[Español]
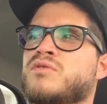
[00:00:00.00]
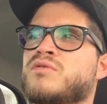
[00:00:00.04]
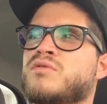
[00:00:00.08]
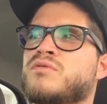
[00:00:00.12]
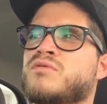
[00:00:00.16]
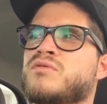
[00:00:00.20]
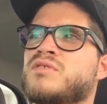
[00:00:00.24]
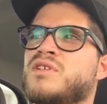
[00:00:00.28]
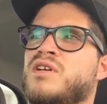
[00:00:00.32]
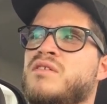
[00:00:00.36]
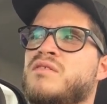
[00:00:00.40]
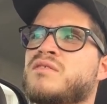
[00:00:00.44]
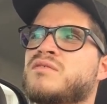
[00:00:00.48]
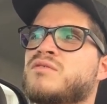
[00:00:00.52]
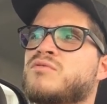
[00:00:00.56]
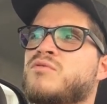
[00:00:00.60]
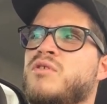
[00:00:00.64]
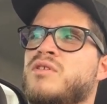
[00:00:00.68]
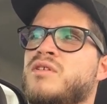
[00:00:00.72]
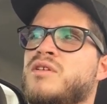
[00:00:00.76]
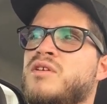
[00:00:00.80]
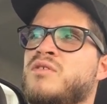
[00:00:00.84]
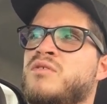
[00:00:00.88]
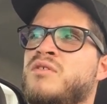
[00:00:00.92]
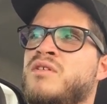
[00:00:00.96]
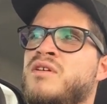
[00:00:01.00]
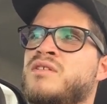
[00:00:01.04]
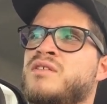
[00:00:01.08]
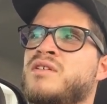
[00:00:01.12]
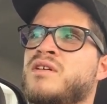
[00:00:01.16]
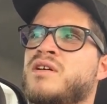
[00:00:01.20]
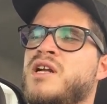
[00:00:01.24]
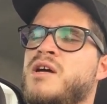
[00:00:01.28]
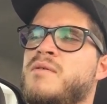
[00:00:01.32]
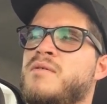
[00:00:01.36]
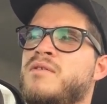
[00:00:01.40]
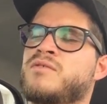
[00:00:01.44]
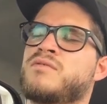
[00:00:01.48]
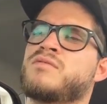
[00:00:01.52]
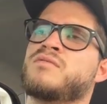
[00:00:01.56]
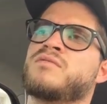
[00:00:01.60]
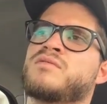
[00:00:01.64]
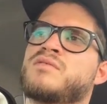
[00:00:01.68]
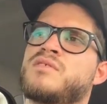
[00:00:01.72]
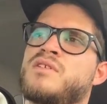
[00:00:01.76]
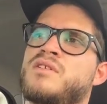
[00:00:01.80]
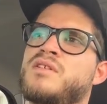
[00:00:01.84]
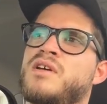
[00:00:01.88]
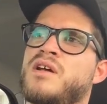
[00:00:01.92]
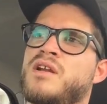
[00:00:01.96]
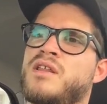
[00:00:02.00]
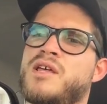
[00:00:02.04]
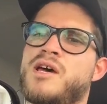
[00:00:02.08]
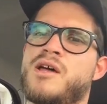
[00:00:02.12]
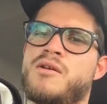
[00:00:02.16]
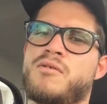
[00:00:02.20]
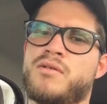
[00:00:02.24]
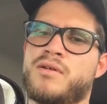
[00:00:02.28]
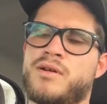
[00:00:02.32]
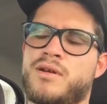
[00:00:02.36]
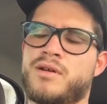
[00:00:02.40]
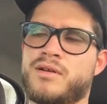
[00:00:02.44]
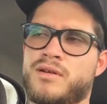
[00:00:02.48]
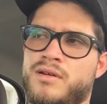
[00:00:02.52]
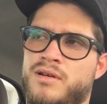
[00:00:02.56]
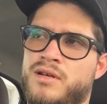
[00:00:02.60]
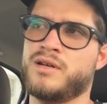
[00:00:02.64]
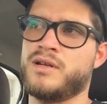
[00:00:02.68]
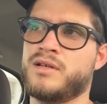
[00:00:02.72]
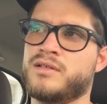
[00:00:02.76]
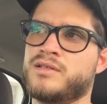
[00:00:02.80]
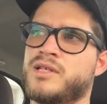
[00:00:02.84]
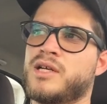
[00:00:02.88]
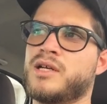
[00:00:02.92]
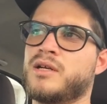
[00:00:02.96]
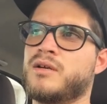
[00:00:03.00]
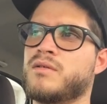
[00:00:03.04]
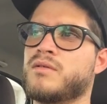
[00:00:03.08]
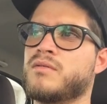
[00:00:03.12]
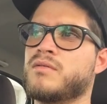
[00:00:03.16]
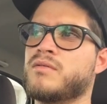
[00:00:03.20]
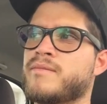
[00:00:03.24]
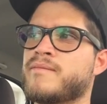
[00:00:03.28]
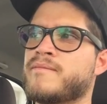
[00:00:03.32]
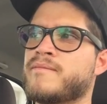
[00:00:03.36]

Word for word: tú no sabes cuántas horas de grabación se tardaron en, hacerlo.